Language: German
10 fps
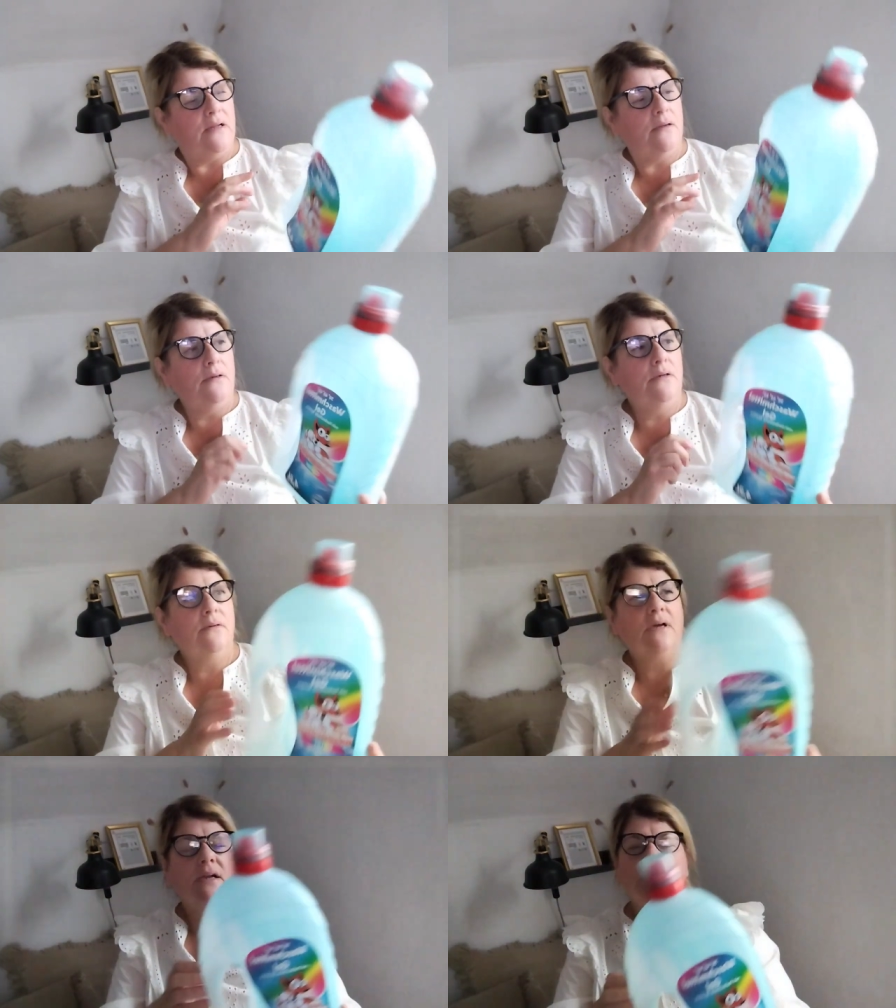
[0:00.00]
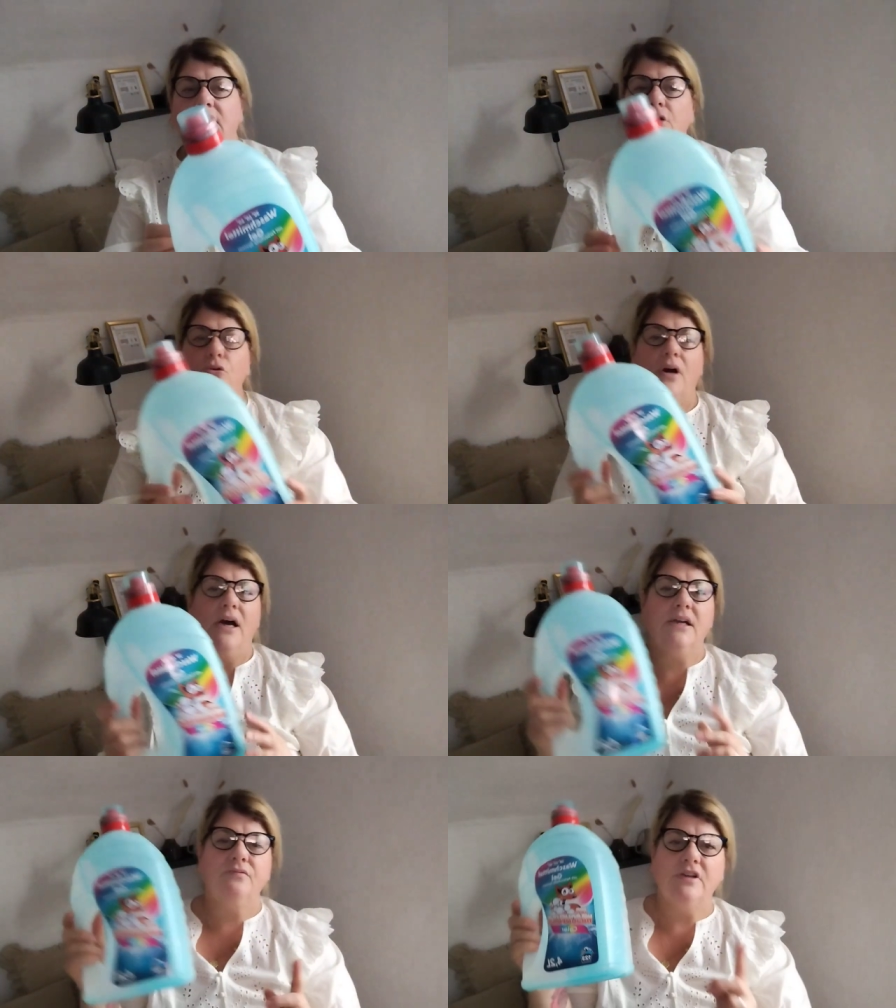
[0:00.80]
Äh, kann ich jedem nur
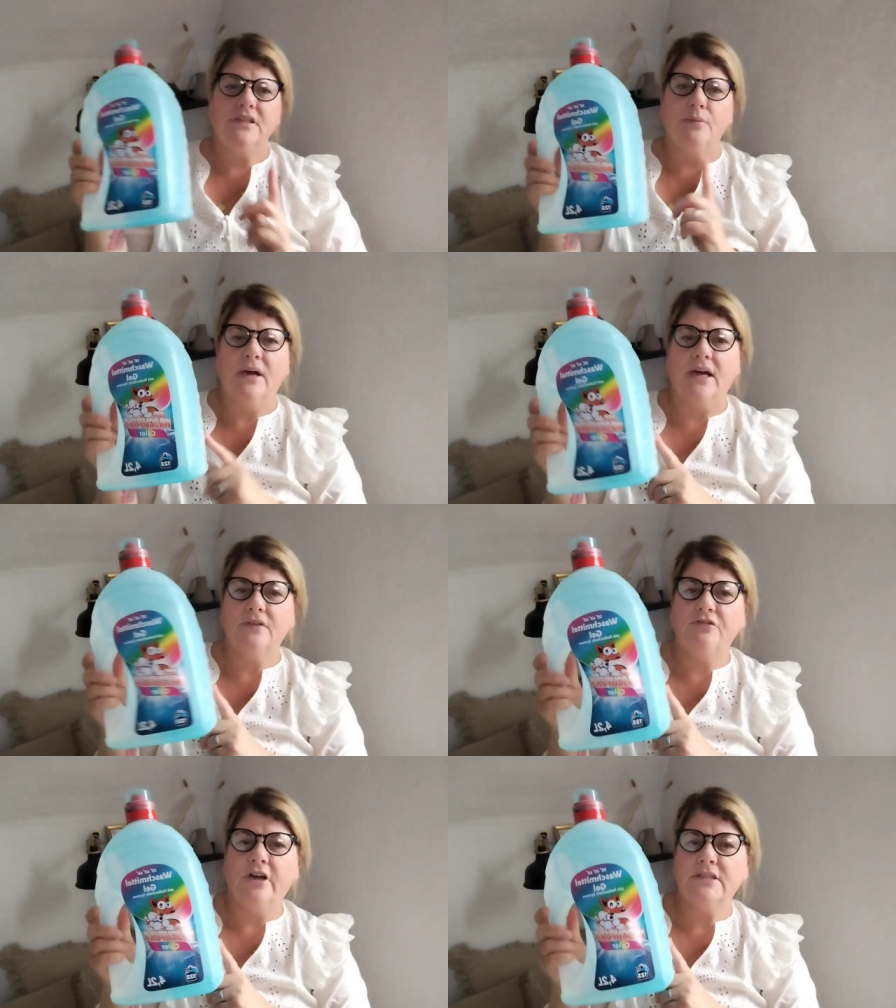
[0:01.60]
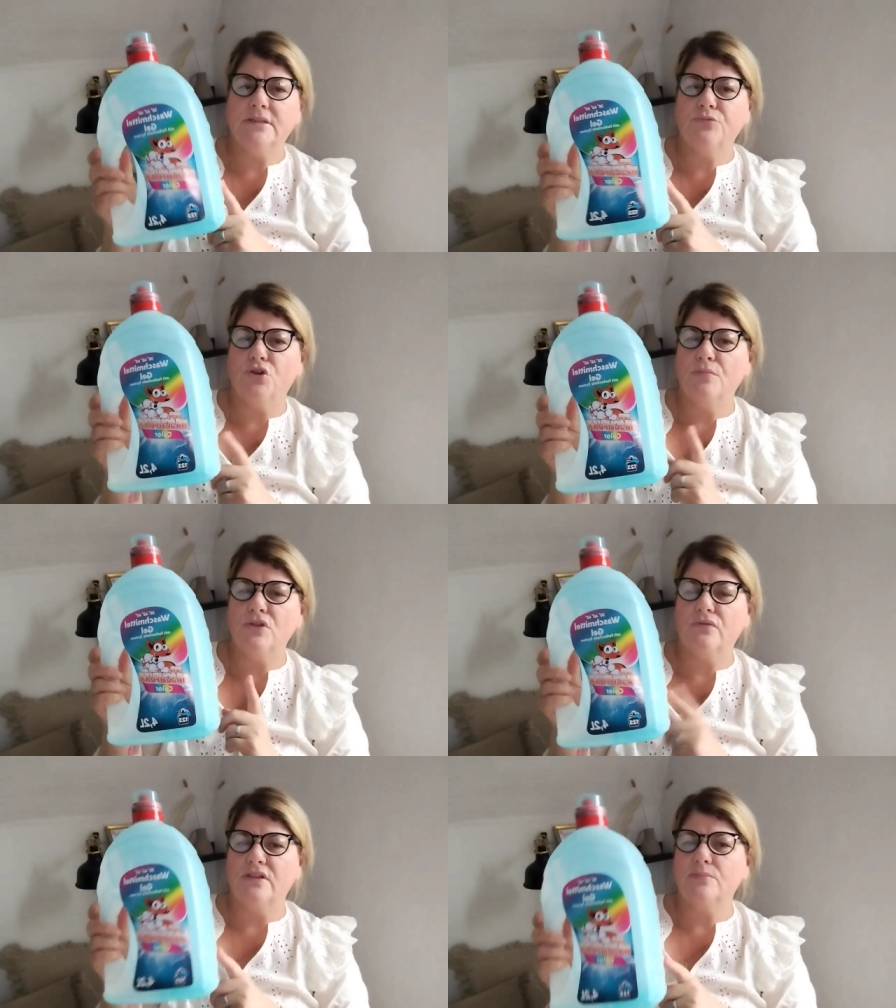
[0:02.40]
raten, wenn ihr da mal ranfahrt, nehmt euch mal
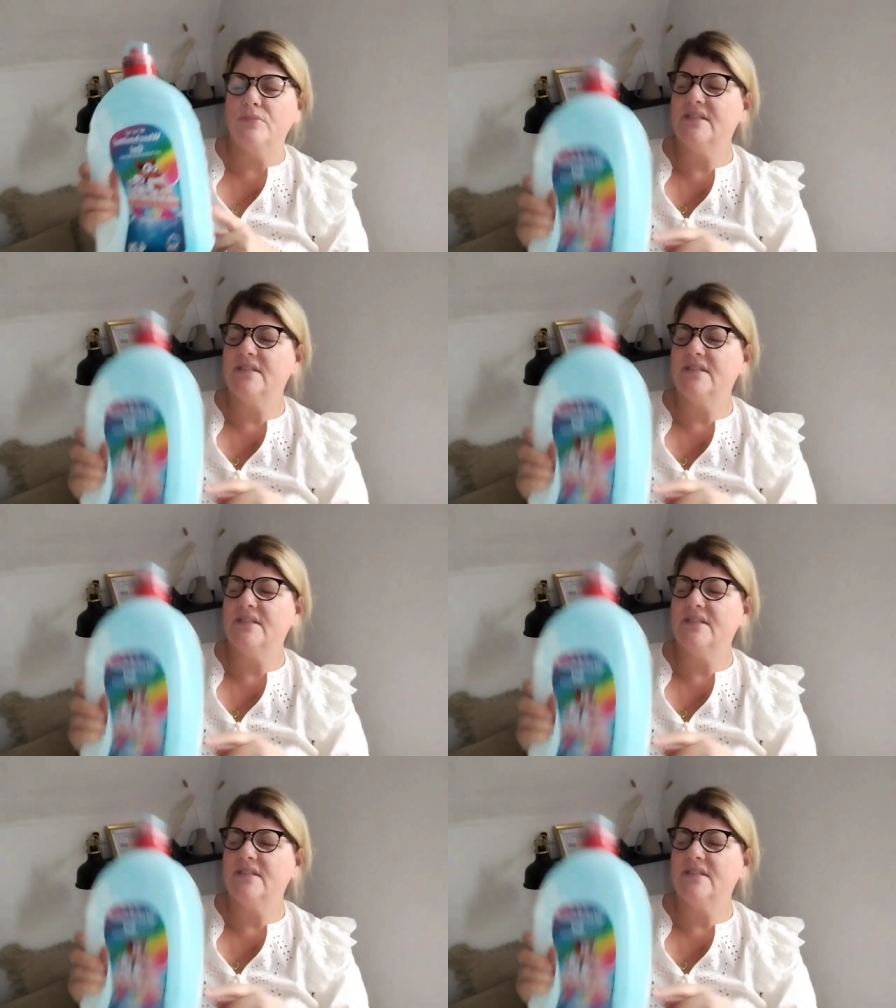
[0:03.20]
sowas